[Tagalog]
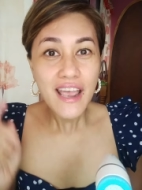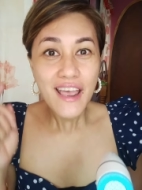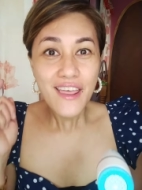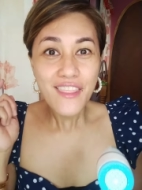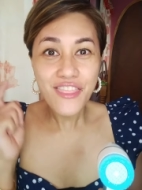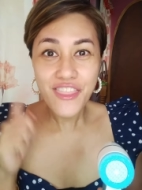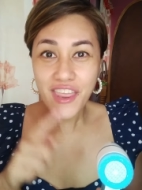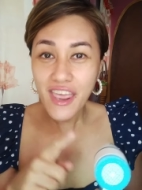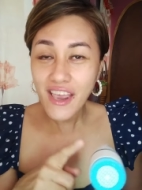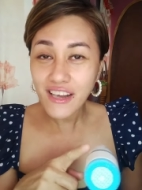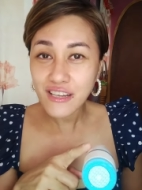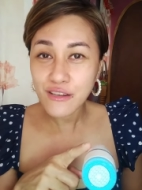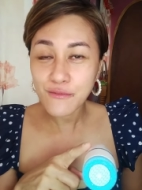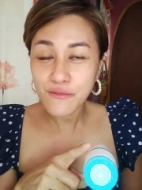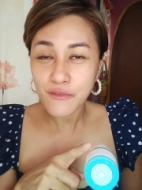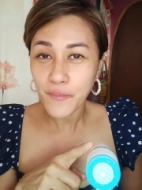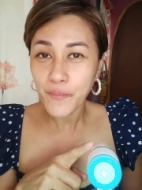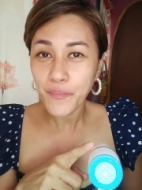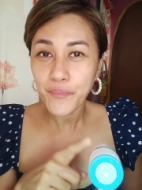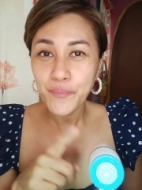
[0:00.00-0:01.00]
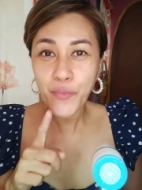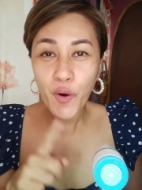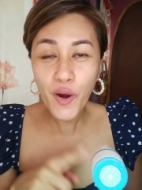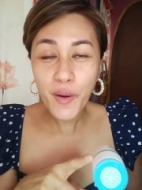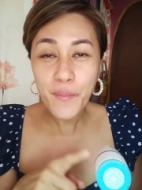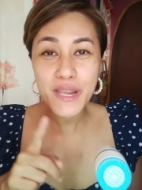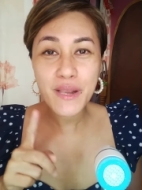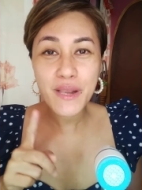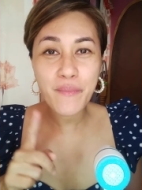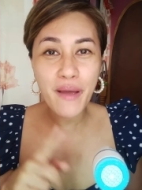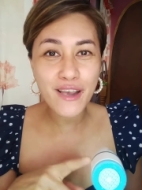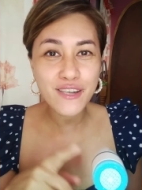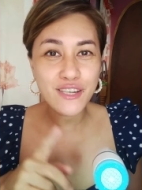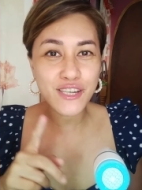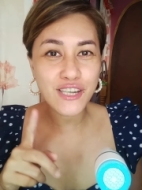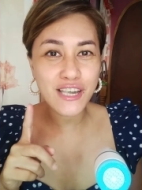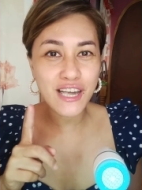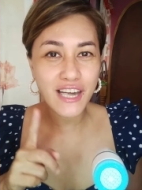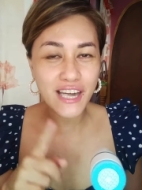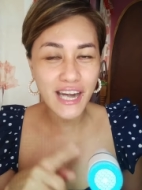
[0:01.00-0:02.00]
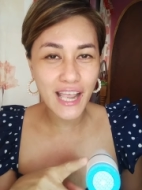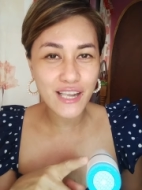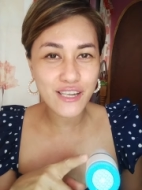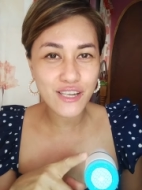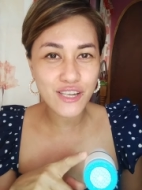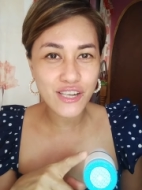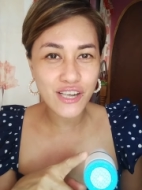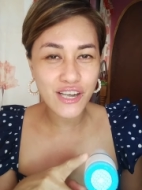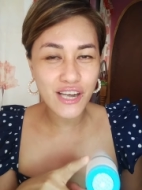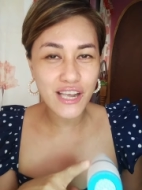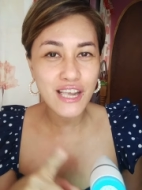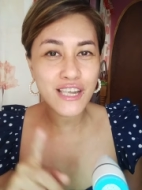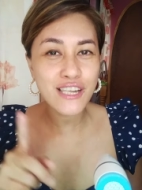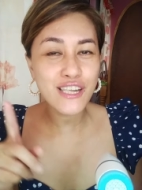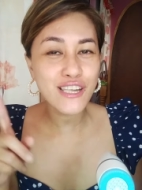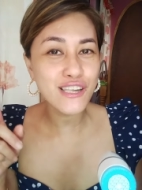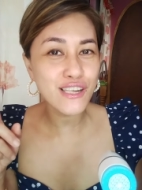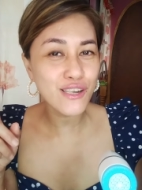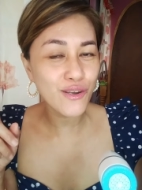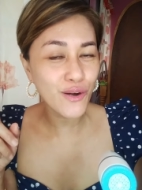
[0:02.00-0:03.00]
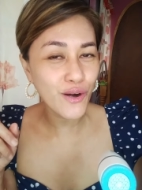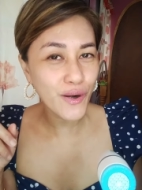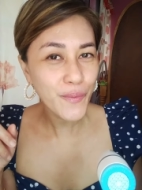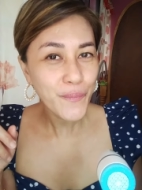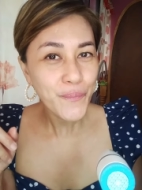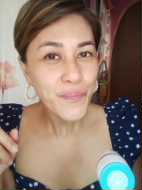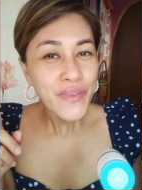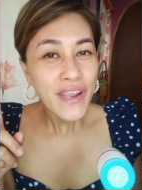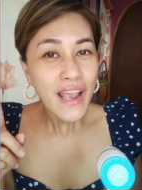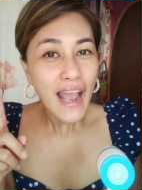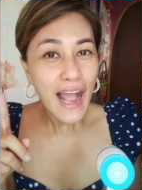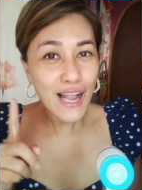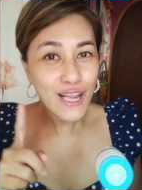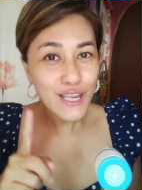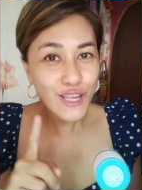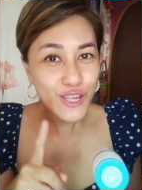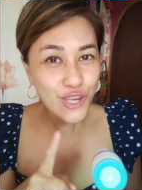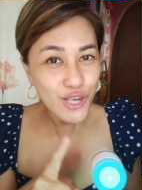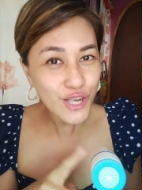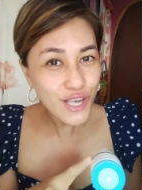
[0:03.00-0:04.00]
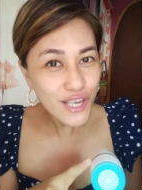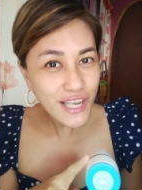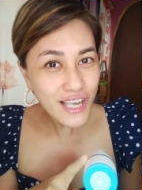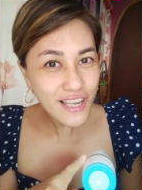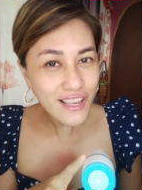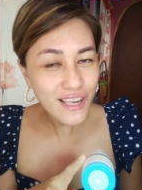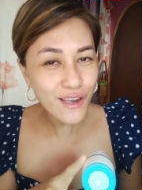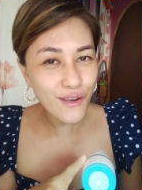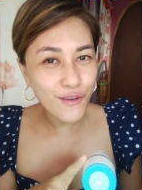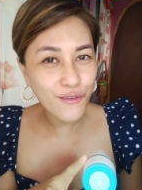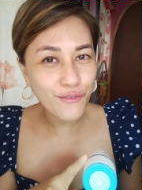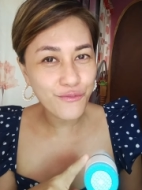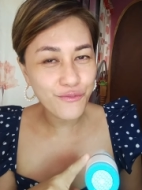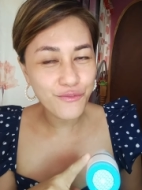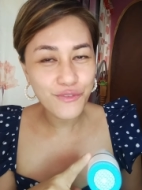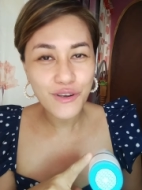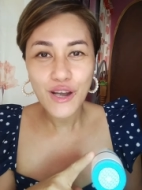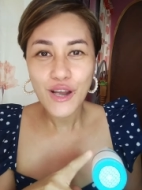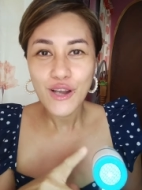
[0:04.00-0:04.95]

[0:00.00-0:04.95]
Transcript: This pore minimizer cleanser is your alternative